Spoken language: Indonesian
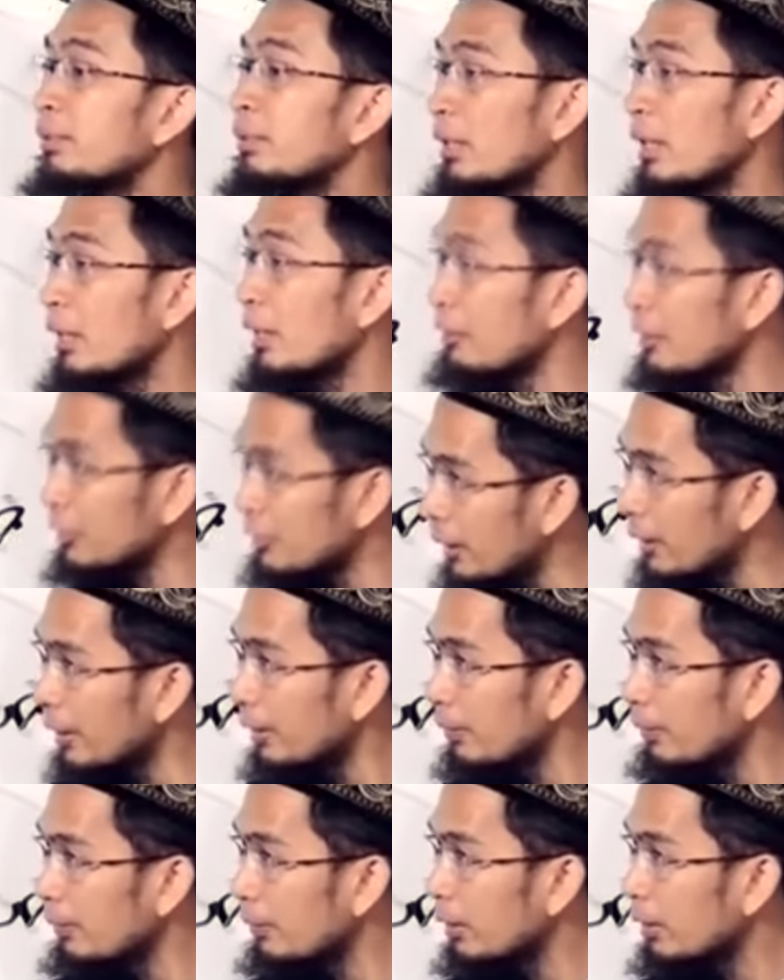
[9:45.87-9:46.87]
Tidak ada
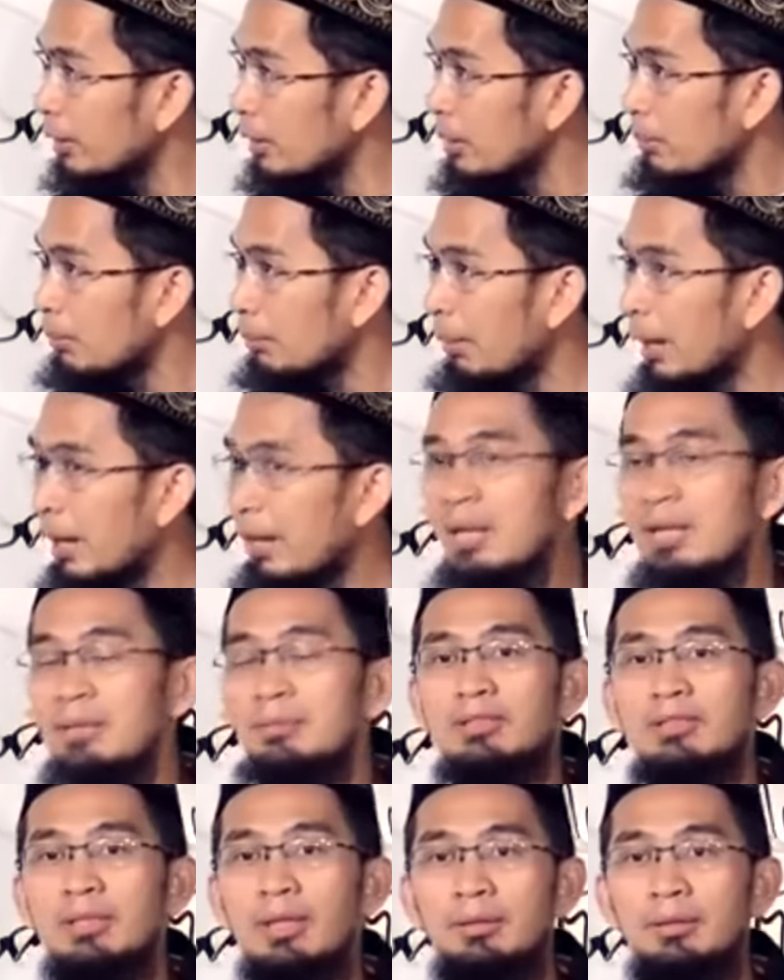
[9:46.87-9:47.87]
masalah. Mic
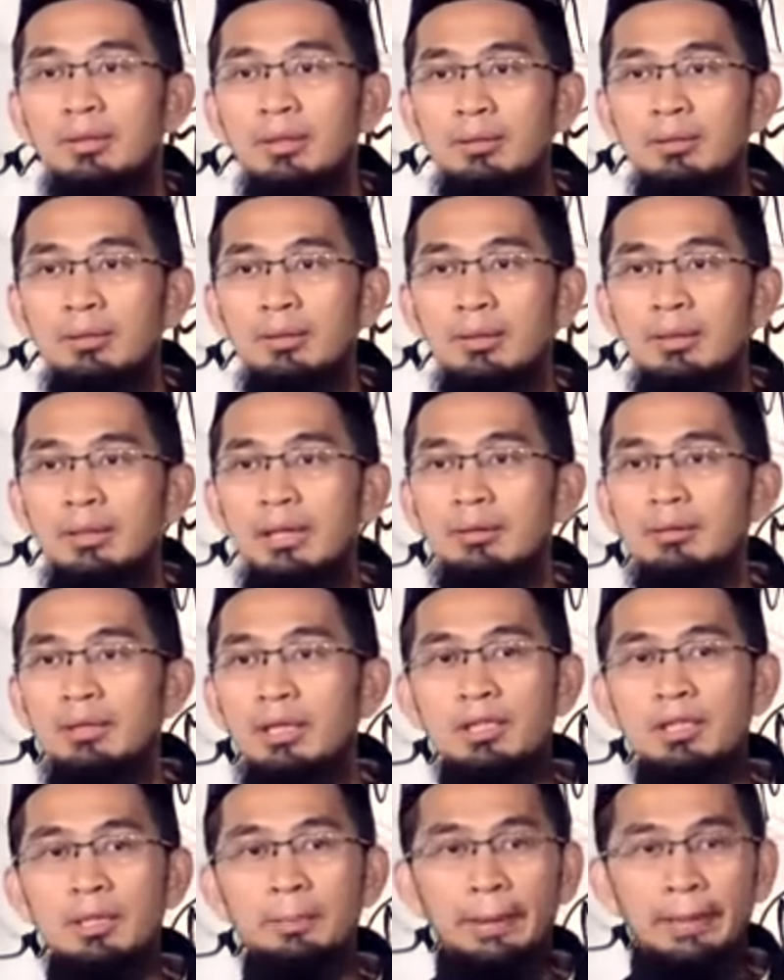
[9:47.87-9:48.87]
misalnya, yang
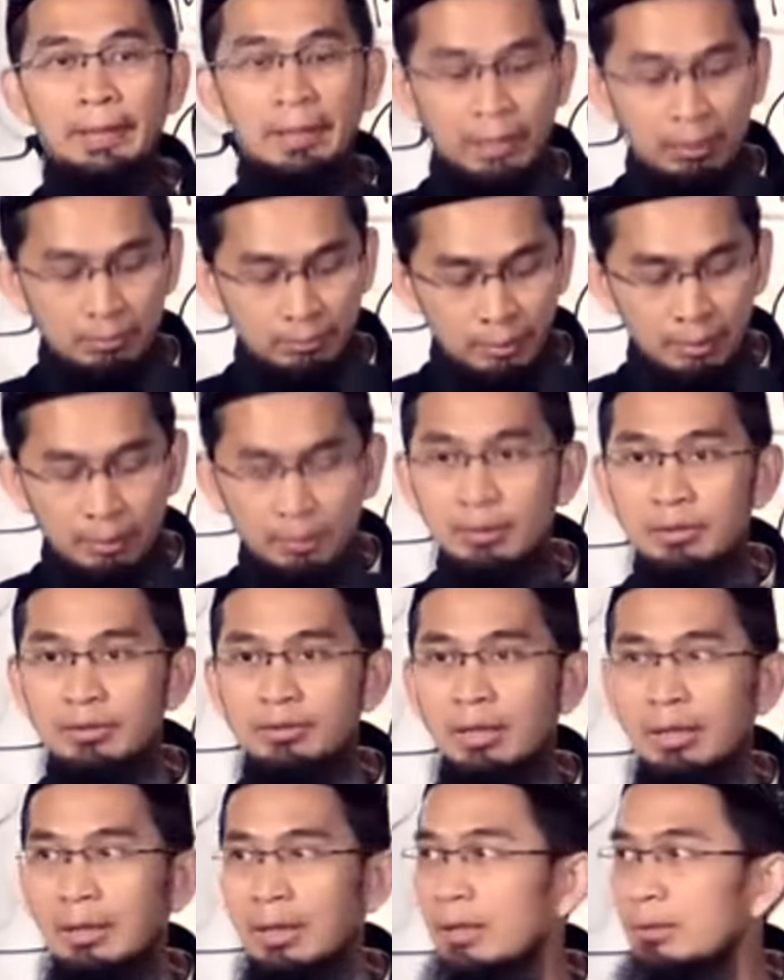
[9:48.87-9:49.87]
tadinya pakai kabel,
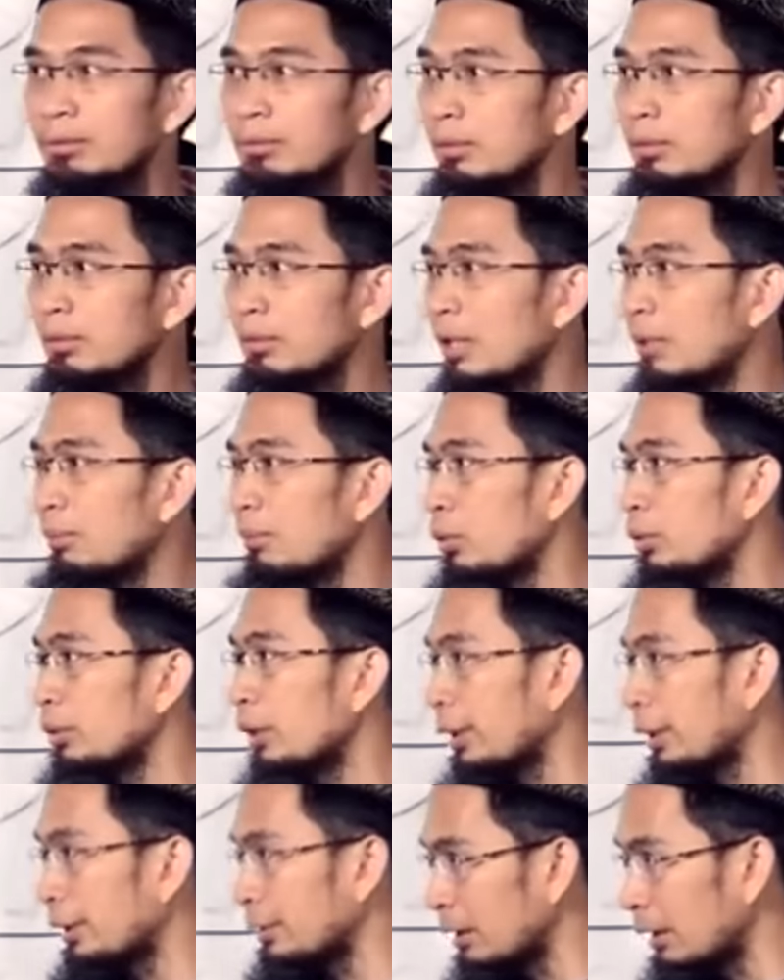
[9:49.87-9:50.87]
sekarang tidak
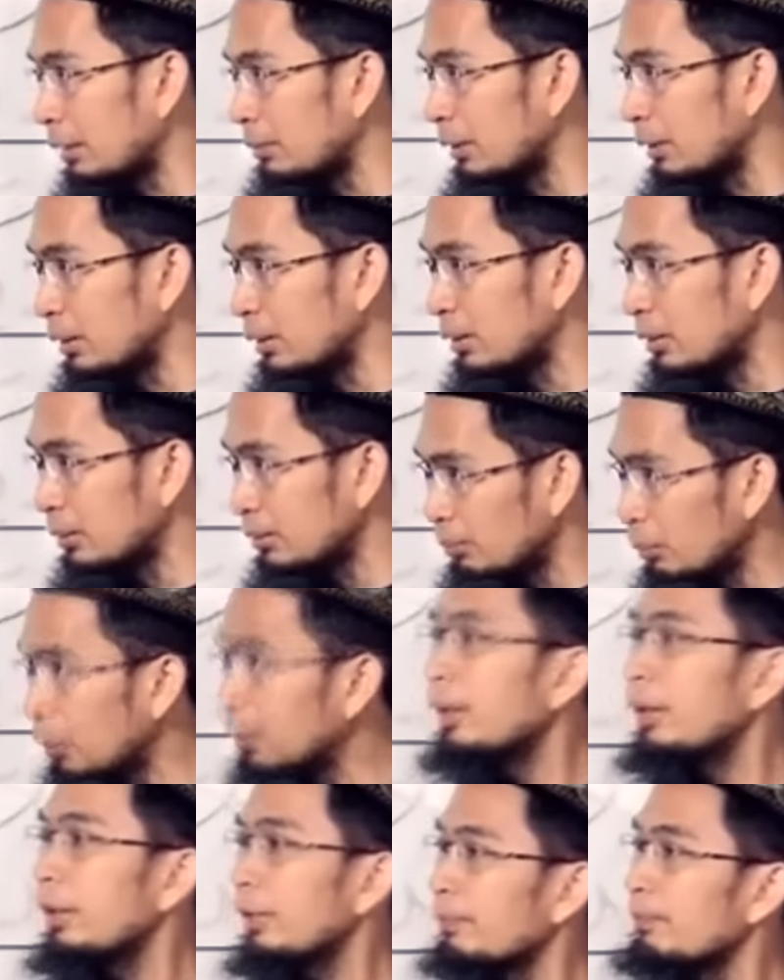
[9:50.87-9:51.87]
menggunakan kabel.
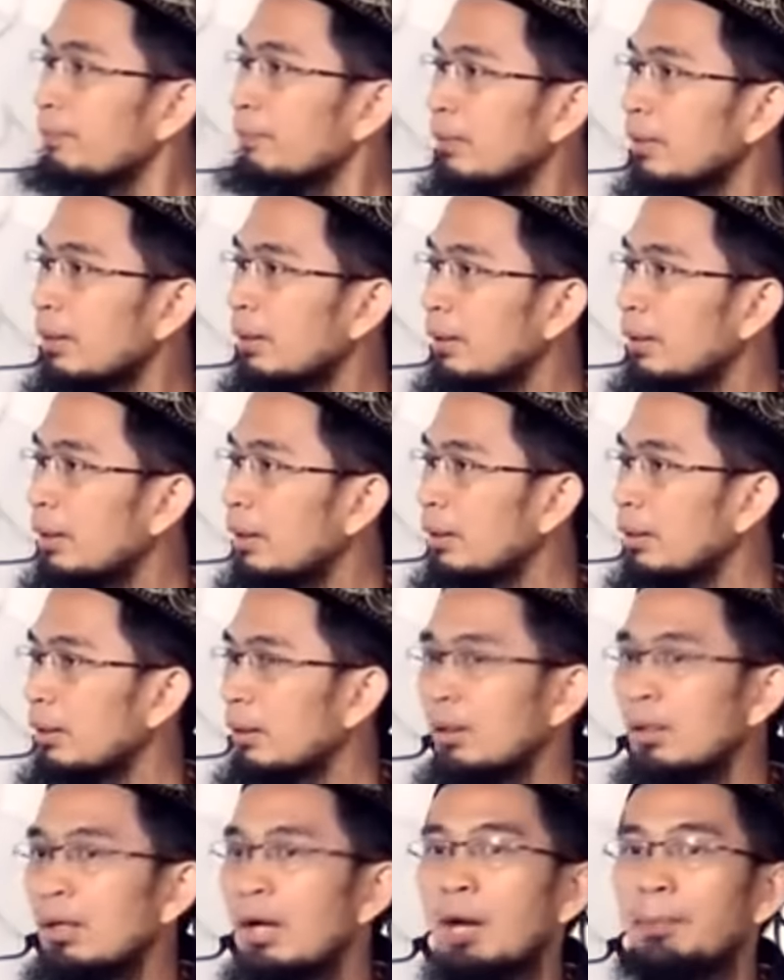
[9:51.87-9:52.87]
Boleh. Ya.
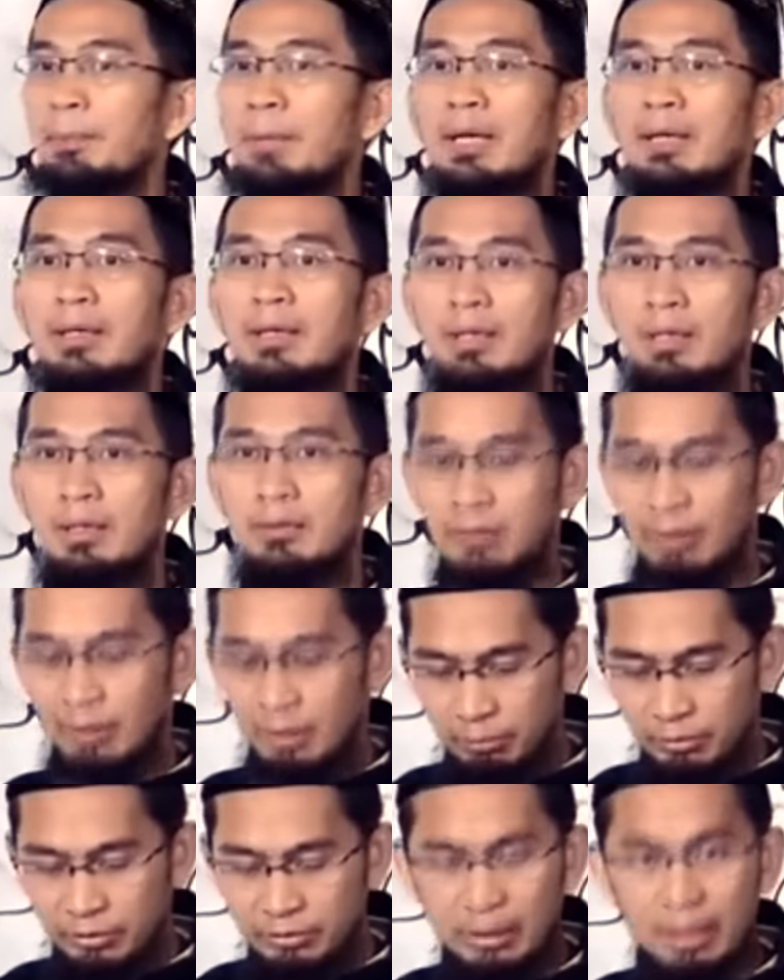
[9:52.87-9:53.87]
Apalagi ini
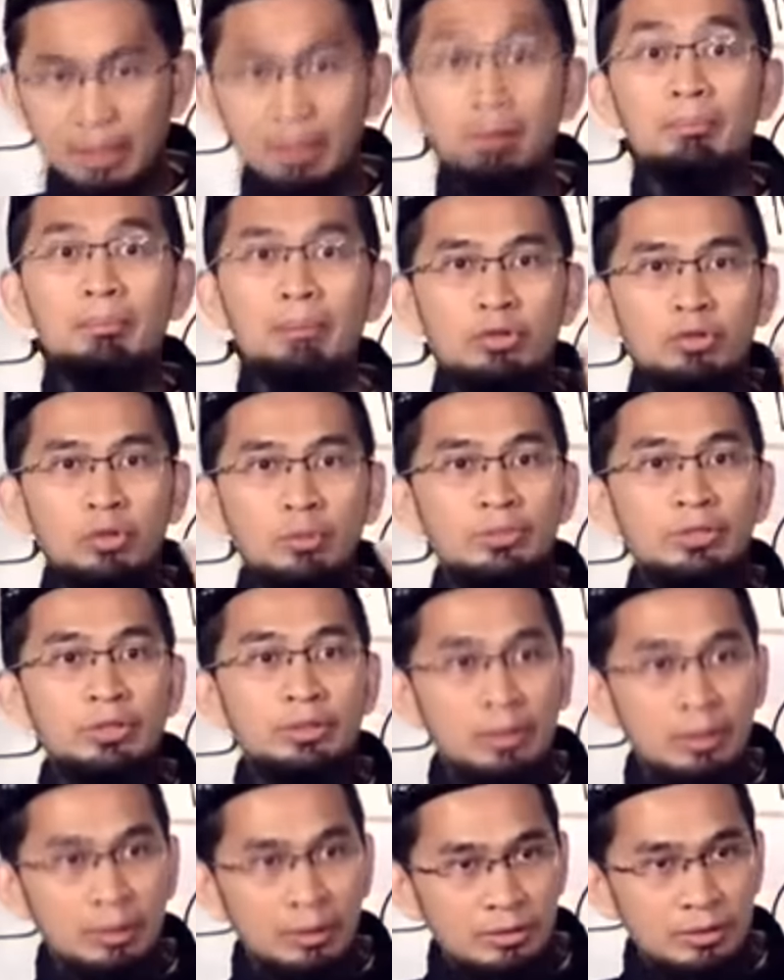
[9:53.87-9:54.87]
sekarang besar, besok bisa
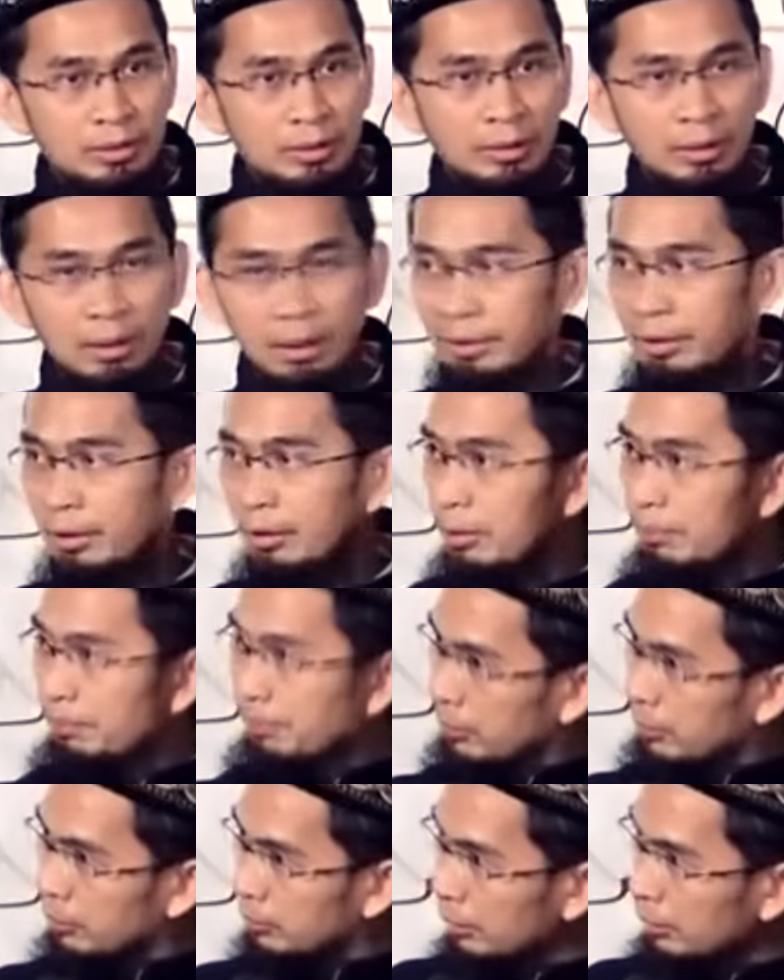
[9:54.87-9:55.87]
jadi kecil. Ada yang
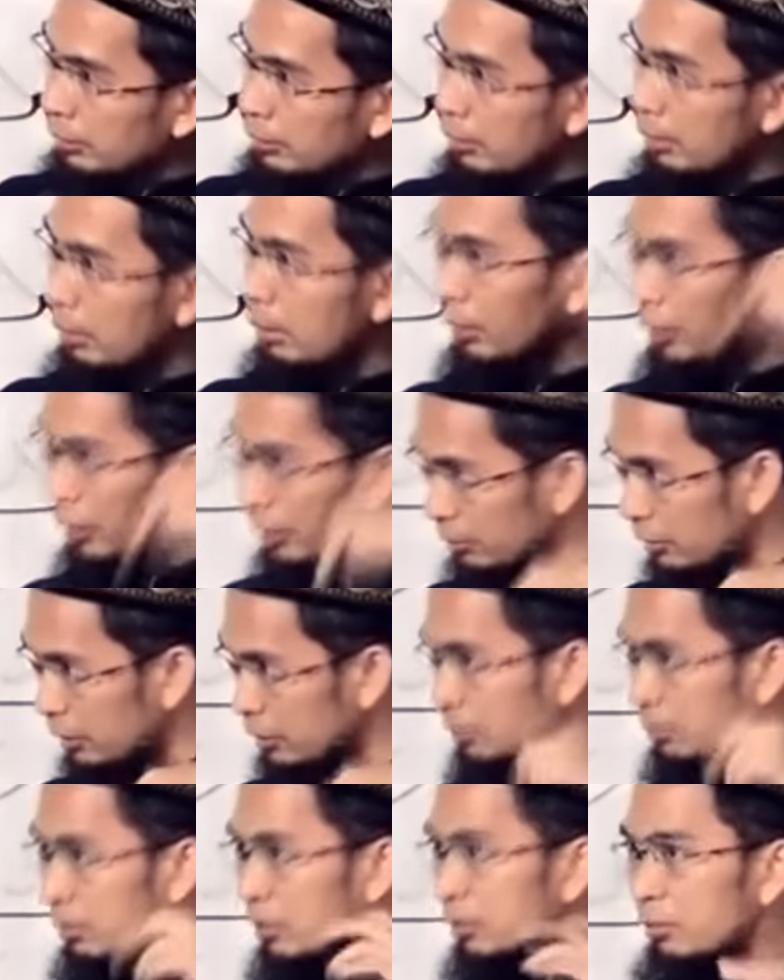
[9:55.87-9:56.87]
nempel di telinga, ada yang
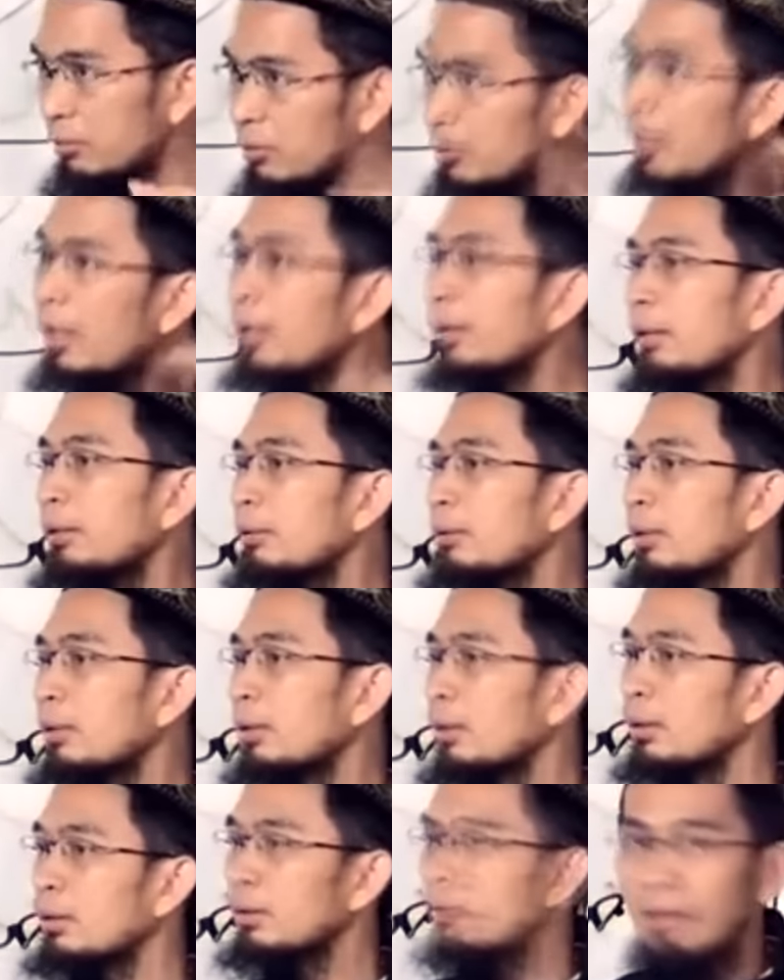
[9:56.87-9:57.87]
macam-macam. Silahkan.
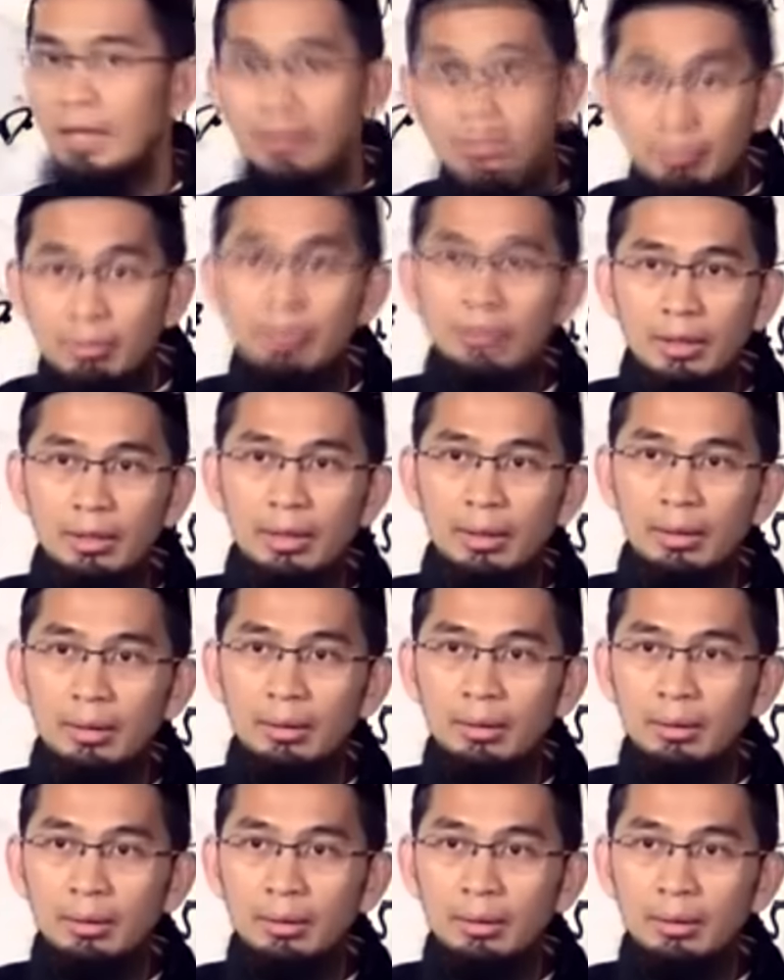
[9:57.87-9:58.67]
Tidak ada masalah.